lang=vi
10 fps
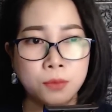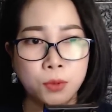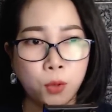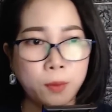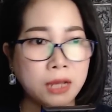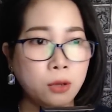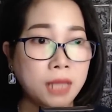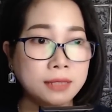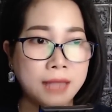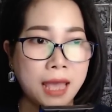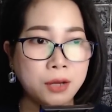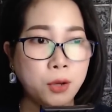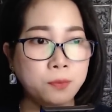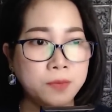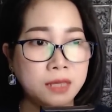Khuôn mặt của anh ta
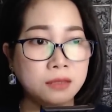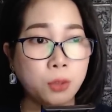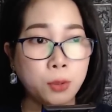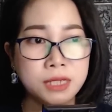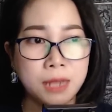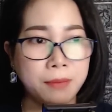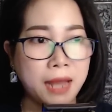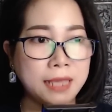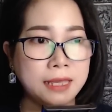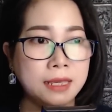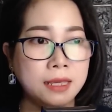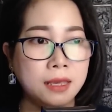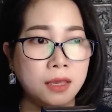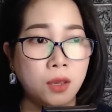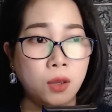đột nhiên tối sầm lại,
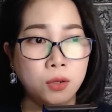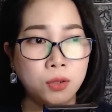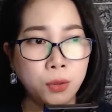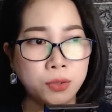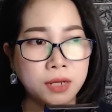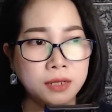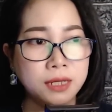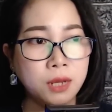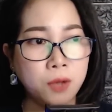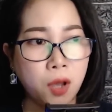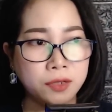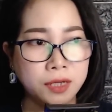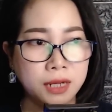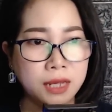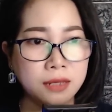nụ cười không còn nữa,